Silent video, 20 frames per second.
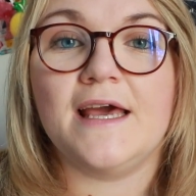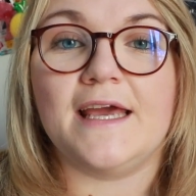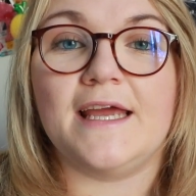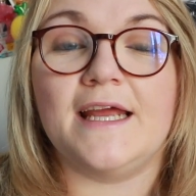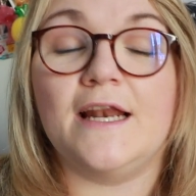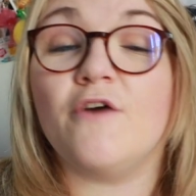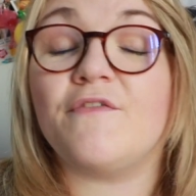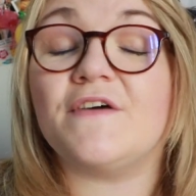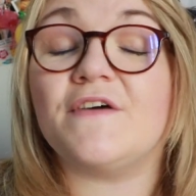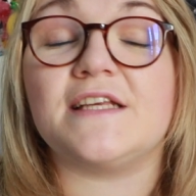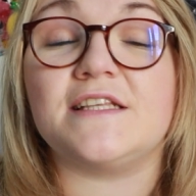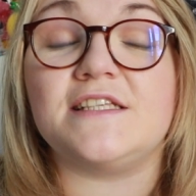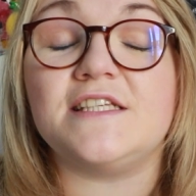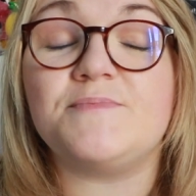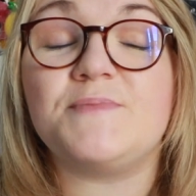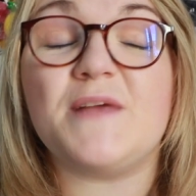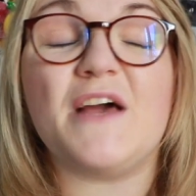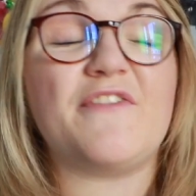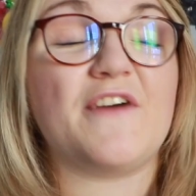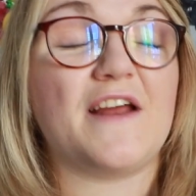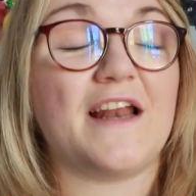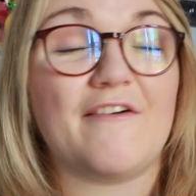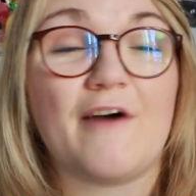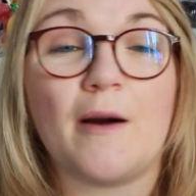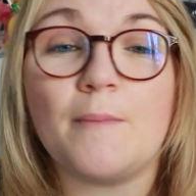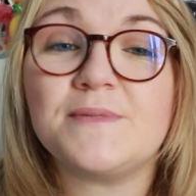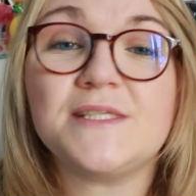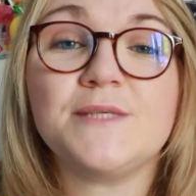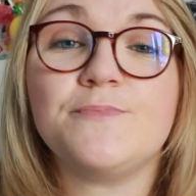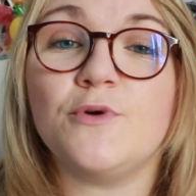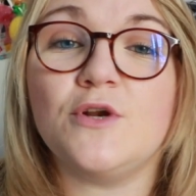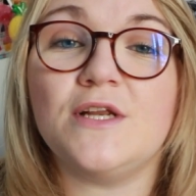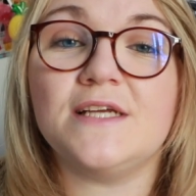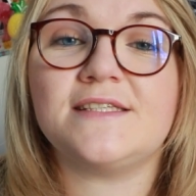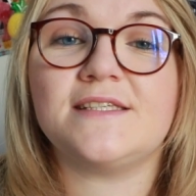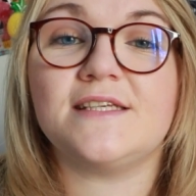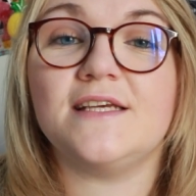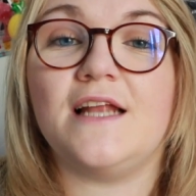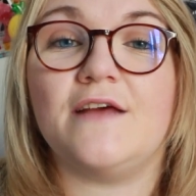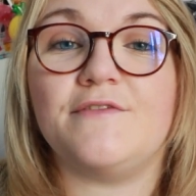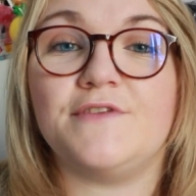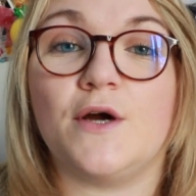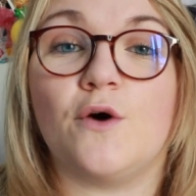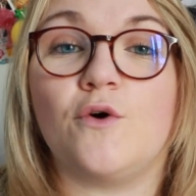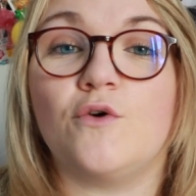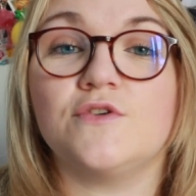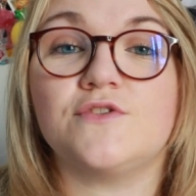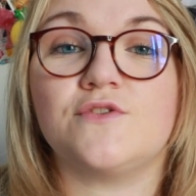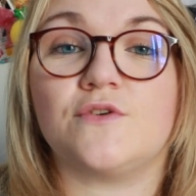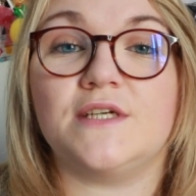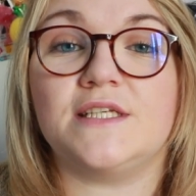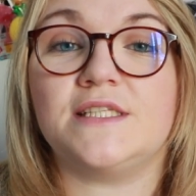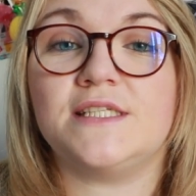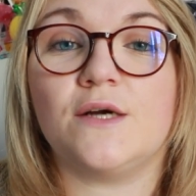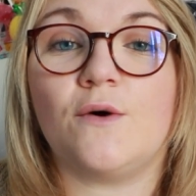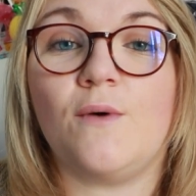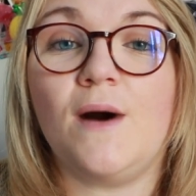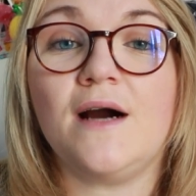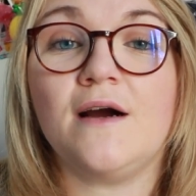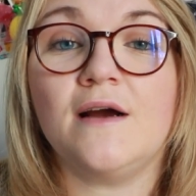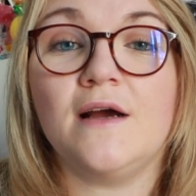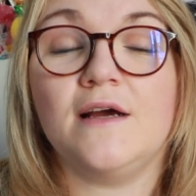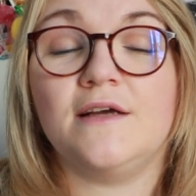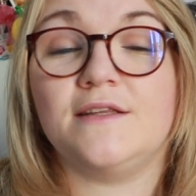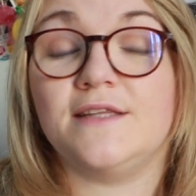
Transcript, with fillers: Et là Edith Piaf elle avait un petit peu laissé La vie en rose dans les tiroirs.